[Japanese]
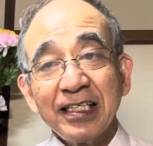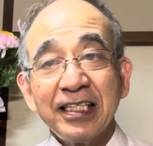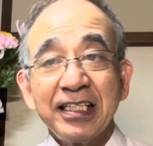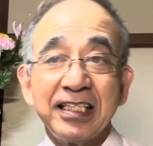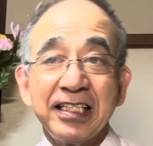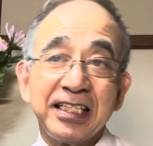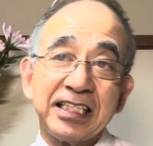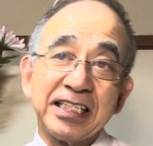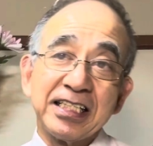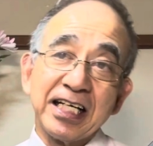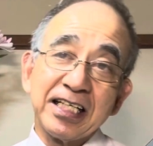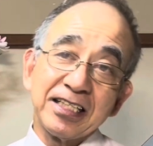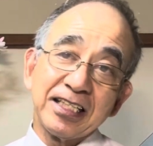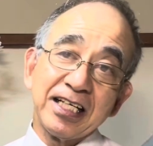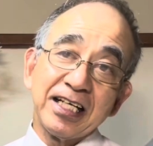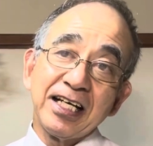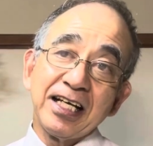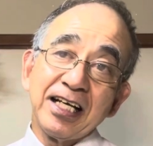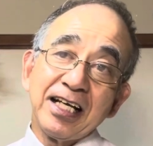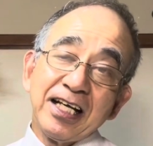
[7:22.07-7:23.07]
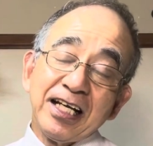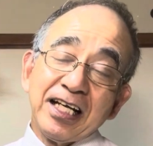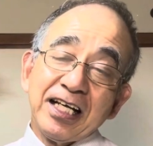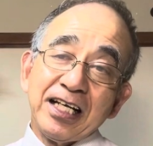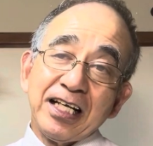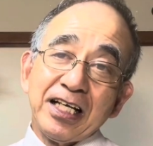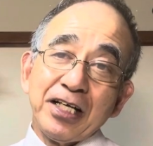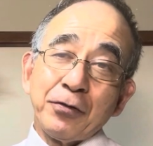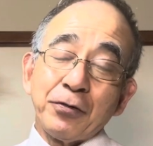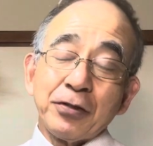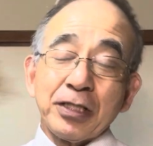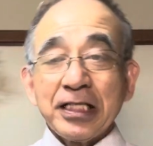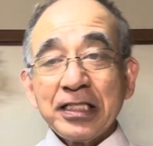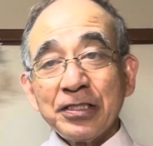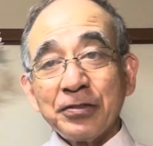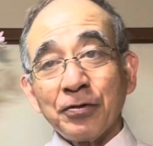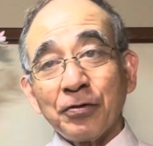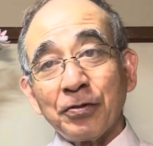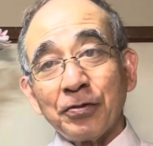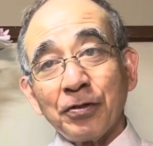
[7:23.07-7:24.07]
にちなんで、えー、私
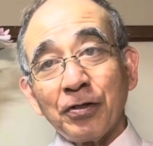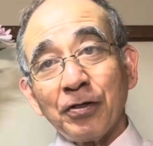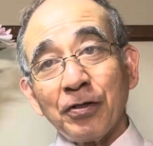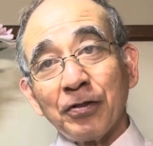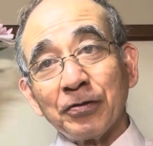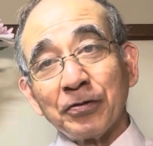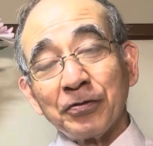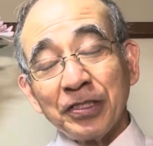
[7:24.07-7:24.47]
のこの